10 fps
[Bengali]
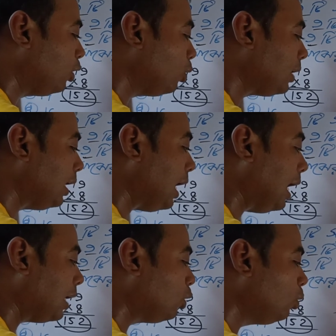টোটাল
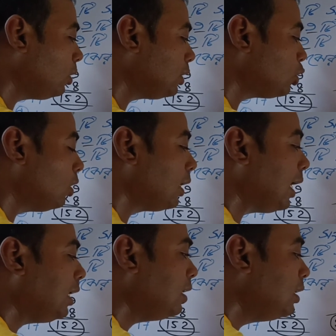আঠেরোটা
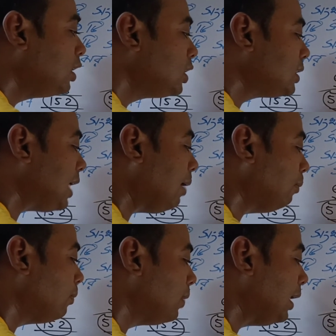সংখ্যার সাম
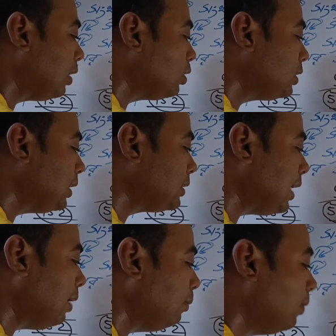এটা হচ্ছে
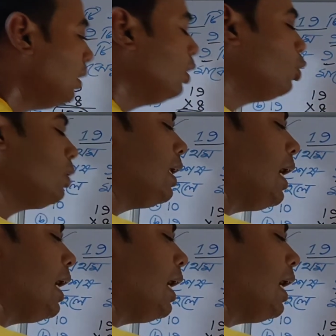সাম টোটাল